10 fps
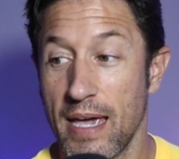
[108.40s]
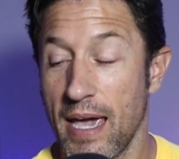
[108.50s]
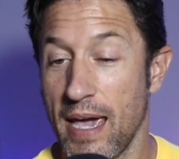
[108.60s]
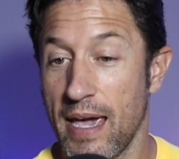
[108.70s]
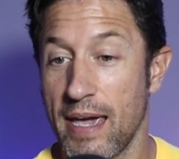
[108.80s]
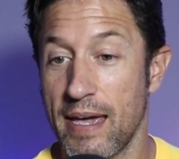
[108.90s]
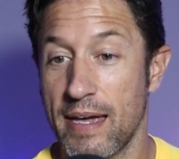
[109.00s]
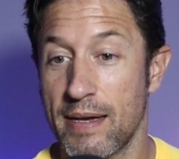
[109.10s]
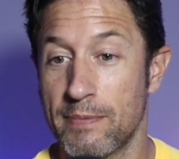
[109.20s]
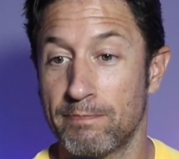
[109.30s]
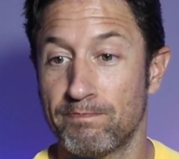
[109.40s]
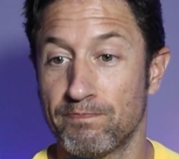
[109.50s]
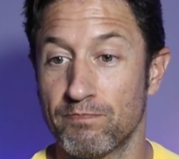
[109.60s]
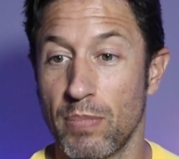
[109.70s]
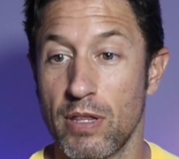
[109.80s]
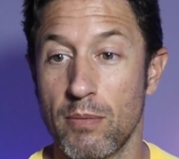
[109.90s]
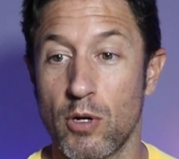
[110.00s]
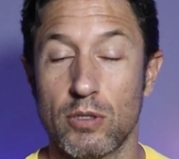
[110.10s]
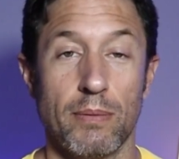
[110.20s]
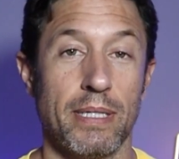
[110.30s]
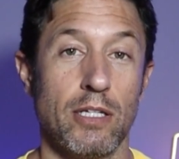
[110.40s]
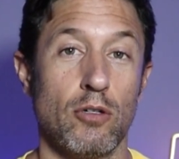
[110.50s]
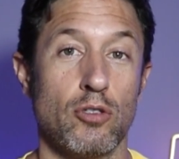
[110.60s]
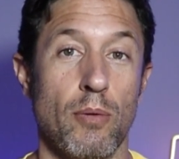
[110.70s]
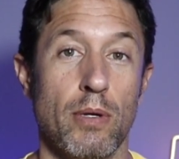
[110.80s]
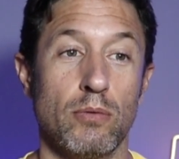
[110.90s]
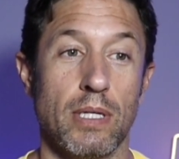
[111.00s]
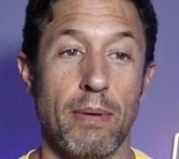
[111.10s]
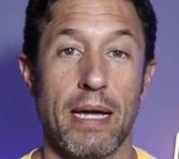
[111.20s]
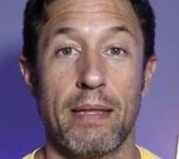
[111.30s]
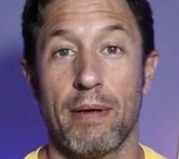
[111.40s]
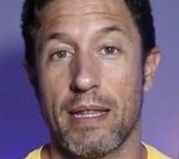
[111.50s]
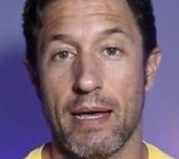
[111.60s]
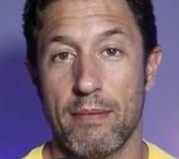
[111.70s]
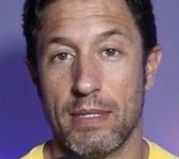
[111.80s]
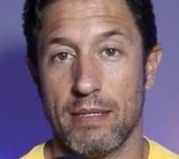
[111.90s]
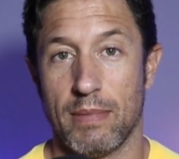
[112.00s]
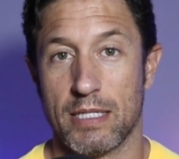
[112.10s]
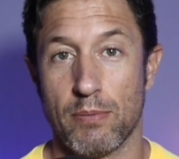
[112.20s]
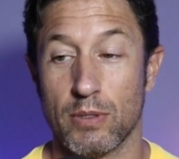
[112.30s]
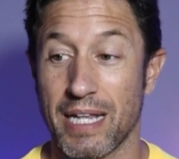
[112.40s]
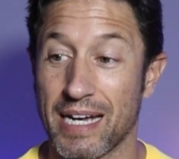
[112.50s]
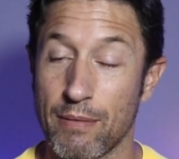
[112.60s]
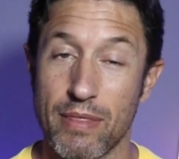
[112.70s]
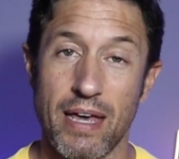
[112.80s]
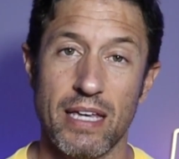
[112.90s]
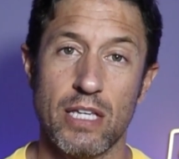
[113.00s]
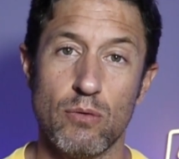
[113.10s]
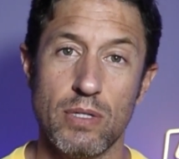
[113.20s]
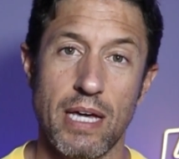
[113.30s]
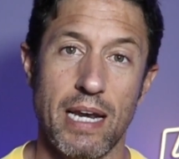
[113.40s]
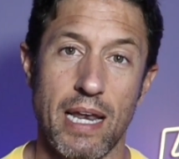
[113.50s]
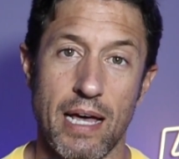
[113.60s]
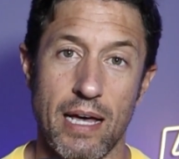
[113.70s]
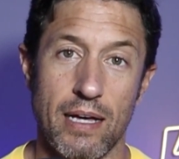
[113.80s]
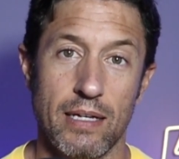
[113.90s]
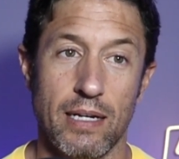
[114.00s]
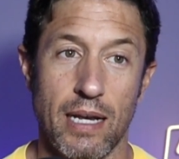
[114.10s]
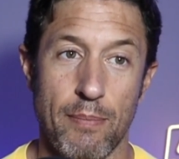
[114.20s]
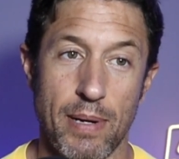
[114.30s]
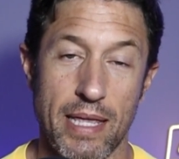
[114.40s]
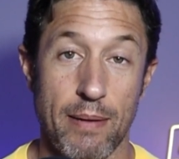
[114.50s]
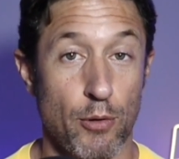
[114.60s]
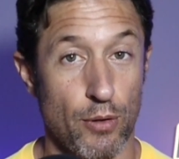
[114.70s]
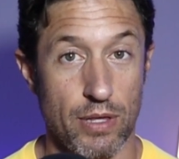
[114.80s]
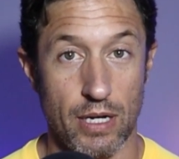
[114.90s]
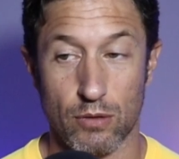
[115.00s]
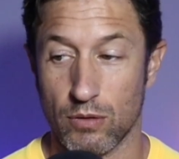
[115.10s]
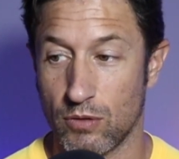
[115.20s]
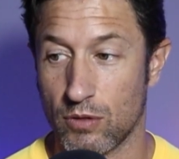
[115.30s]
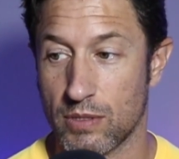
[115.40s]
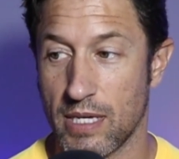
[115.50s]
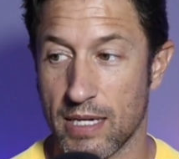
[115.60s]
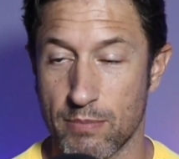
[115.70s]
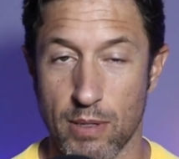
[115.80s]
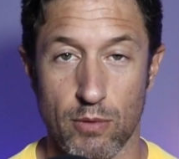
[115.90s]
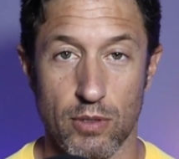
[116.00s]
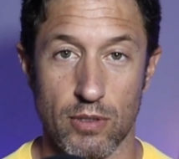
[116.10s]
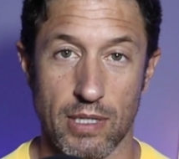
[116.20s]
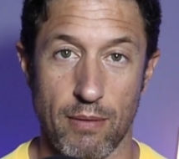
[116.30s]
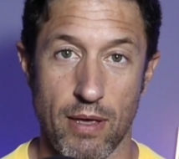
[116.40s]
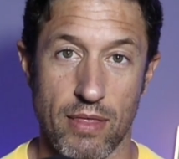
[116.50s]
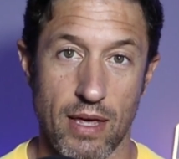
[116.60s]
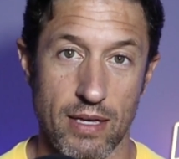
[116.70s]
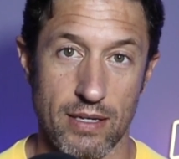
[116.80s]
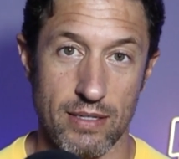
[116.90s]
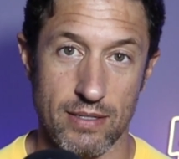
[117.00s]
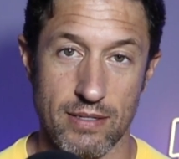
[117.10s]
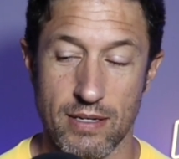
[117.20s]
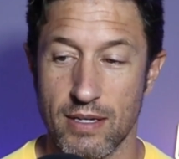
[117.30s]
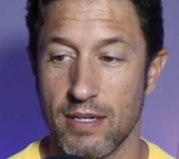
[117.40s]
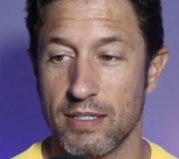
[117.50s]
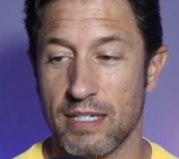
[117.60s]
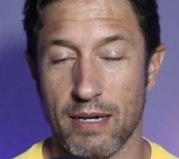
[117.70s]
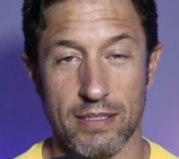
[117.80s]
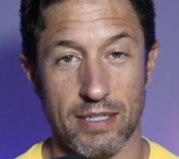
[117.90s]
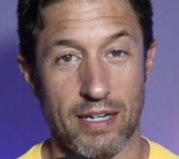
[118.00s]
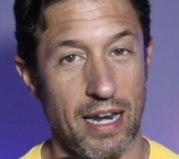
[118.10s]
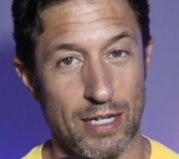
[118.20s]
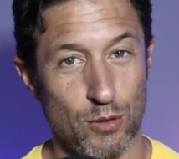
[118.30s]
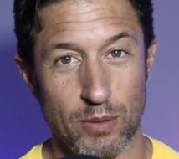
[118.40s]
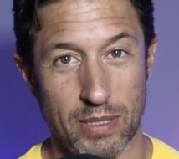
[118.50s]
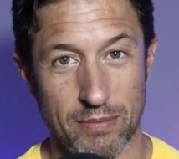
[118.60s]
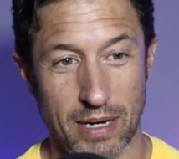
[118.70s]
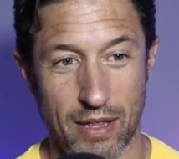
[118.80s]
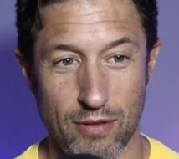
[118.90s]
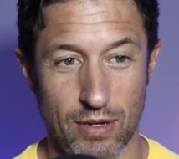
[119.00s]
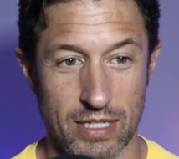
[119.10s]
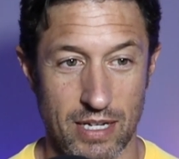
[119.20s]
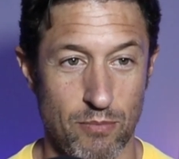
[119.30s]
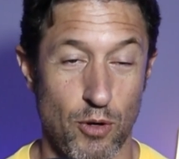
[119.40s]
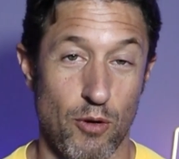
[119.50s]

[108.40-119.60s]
Eh, vídeo monotemático sobre un tema que de verdad me, explota la cabeza y que un día en la, playa, por cierto, en dos días me voy otra vez ahí, ya serán las últimas vacaciones. ¿eh? Bueno,